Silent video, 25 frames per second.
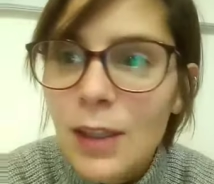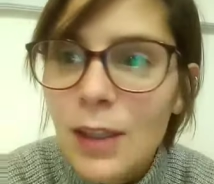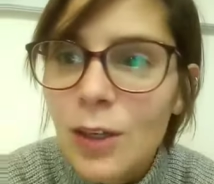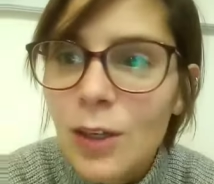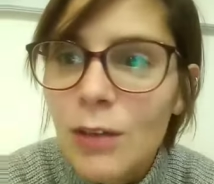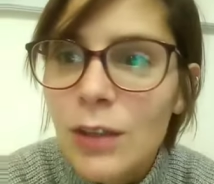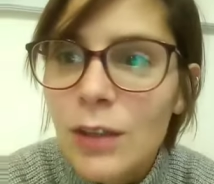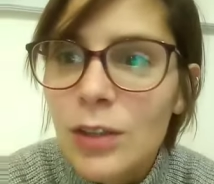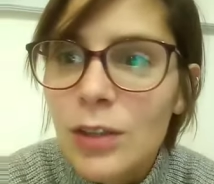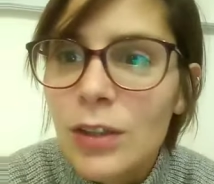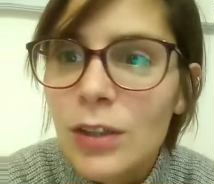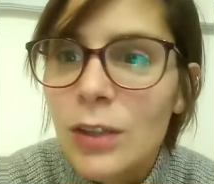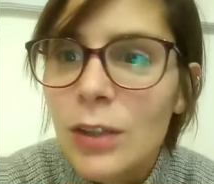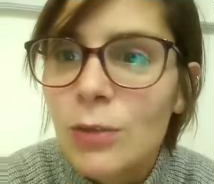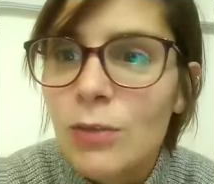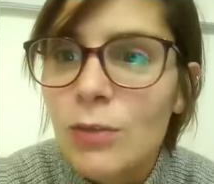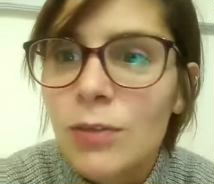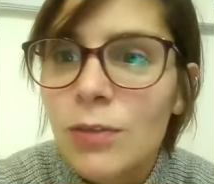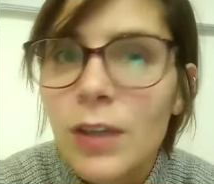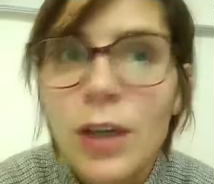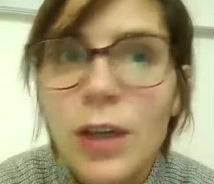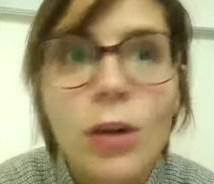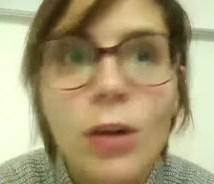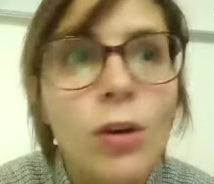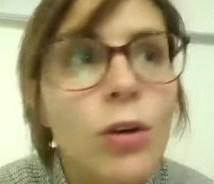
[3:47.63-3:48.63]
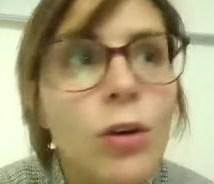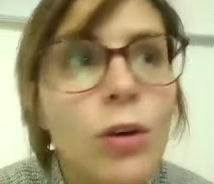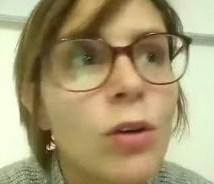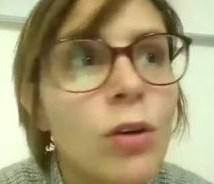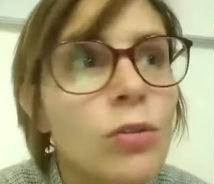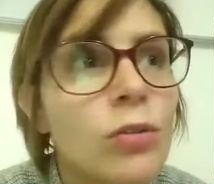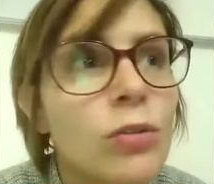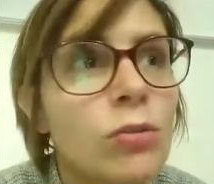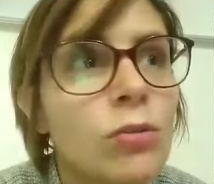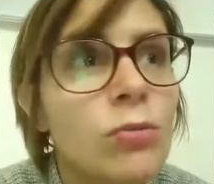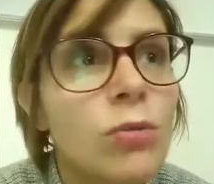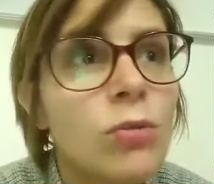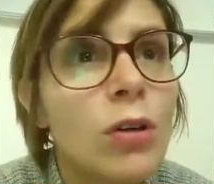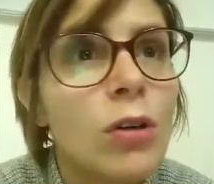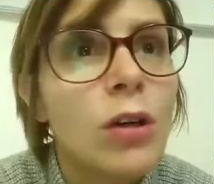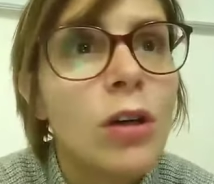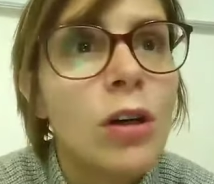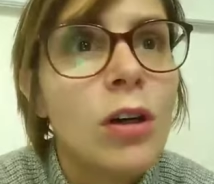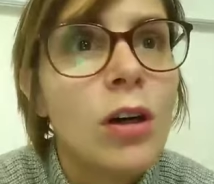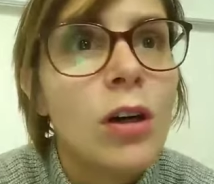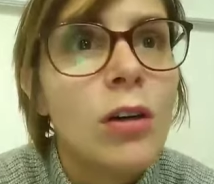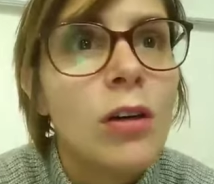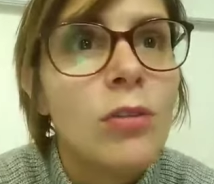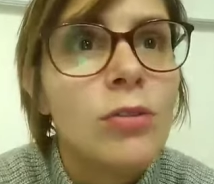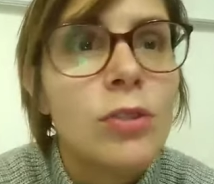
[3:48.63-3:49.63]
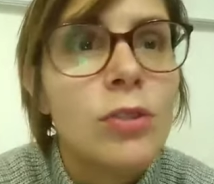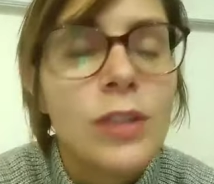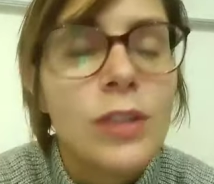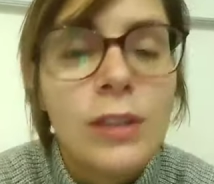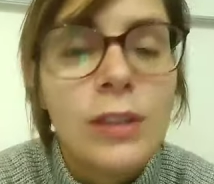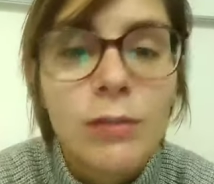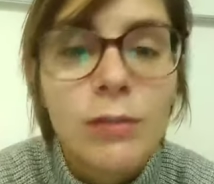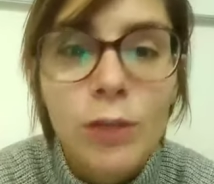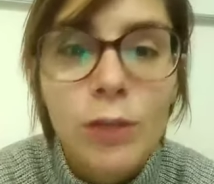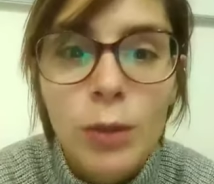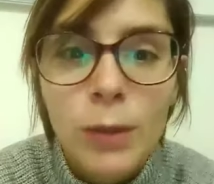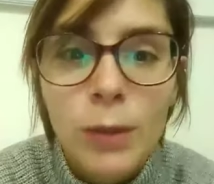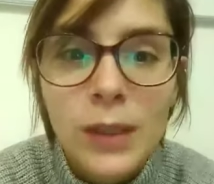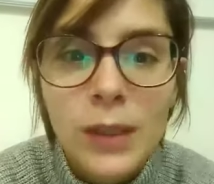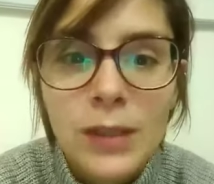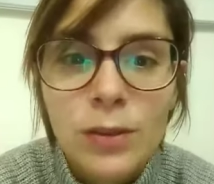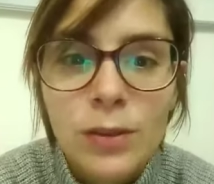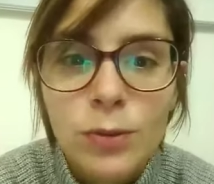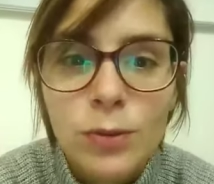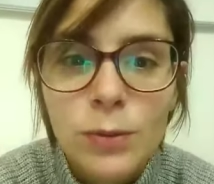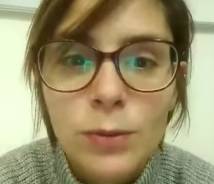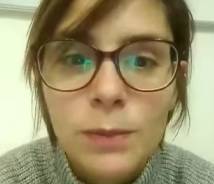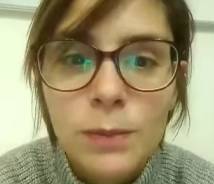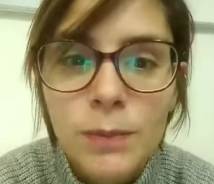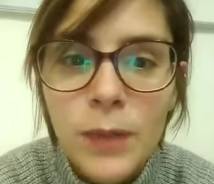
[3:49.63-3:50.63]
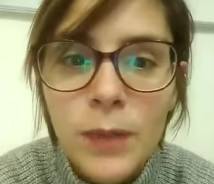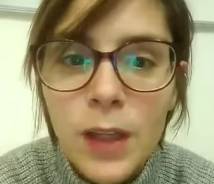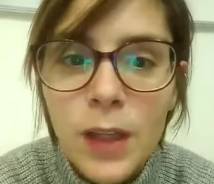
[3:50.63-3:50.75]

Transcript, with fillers: on va dans des conférences ou, euh, ou dans des formations,